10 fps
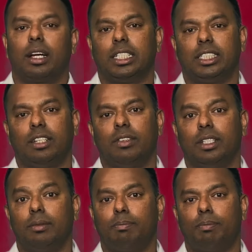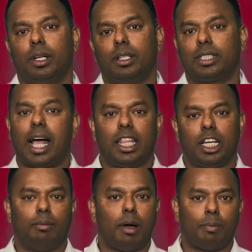கட்சிக்கு வந்து
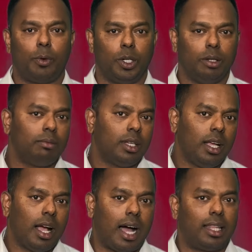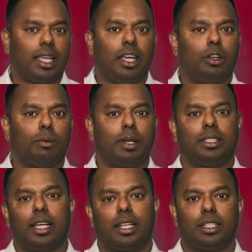சாதகமாக போயிடும் அதையே ஒரு
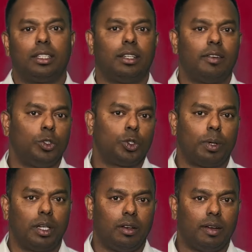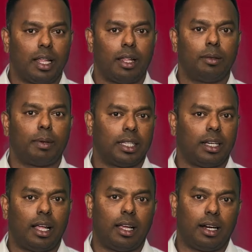பிரச்சாரத்துக்கு அதை யூஸ் பண்ணிடும் அதாவது
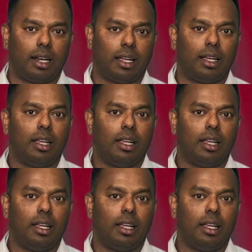பார்த்தீங்களா எங்களோட